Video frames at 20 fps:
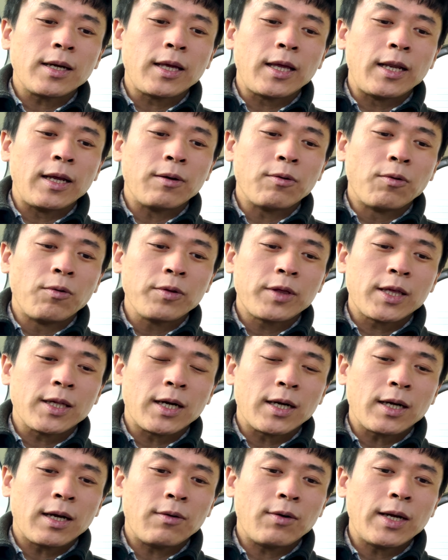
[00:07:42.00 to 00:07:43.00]
切コーチ
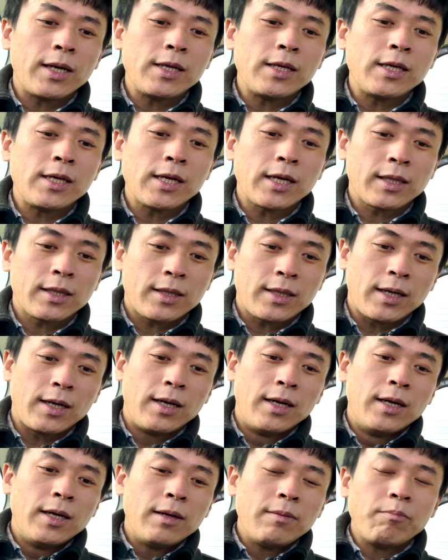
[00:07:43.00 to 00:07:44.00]
が代わりにやった
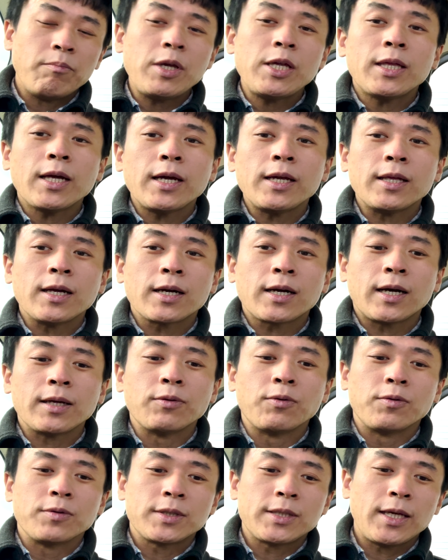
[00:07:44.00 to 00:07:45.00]
みたいな可
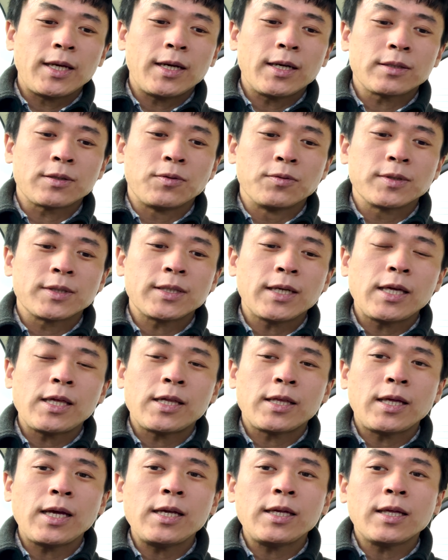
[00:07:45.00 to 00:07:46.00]
能性が存在
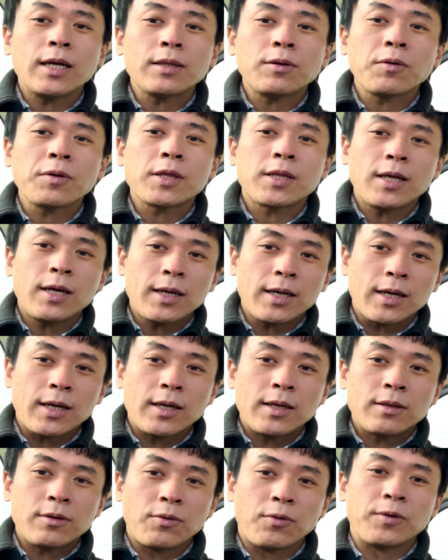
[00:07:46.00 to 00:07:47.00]
していたとしたら
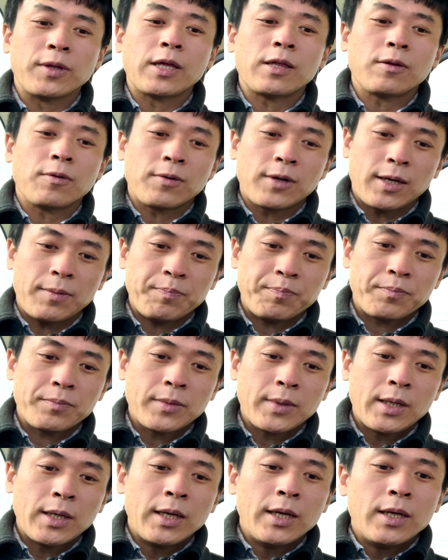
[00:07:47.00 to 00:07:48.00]
どうでしょうか
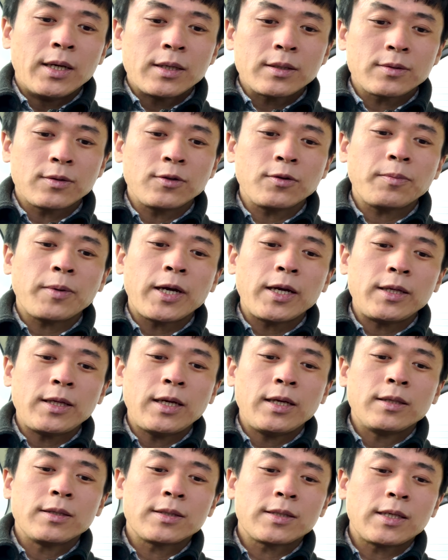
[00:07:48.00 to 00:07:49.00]
その場合
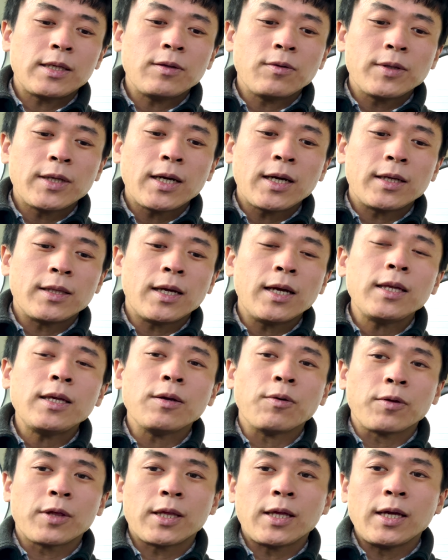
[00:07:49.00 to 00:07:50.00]
ね月野田が
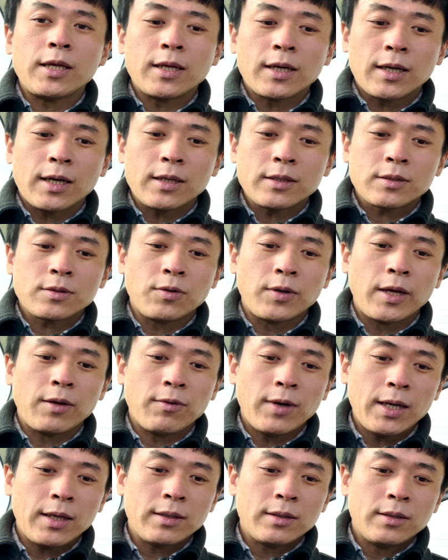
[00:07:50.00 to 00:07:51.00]
何をしていたかそれ
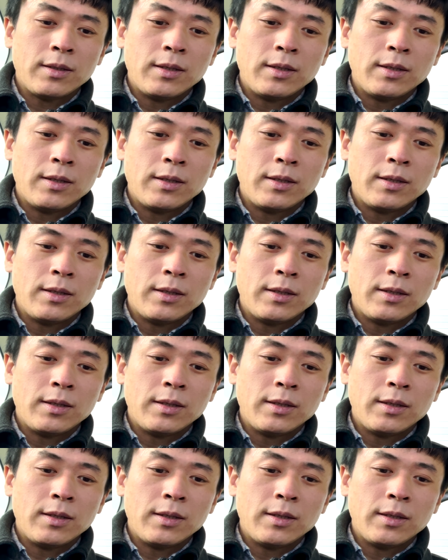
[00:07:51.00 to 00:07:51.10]
は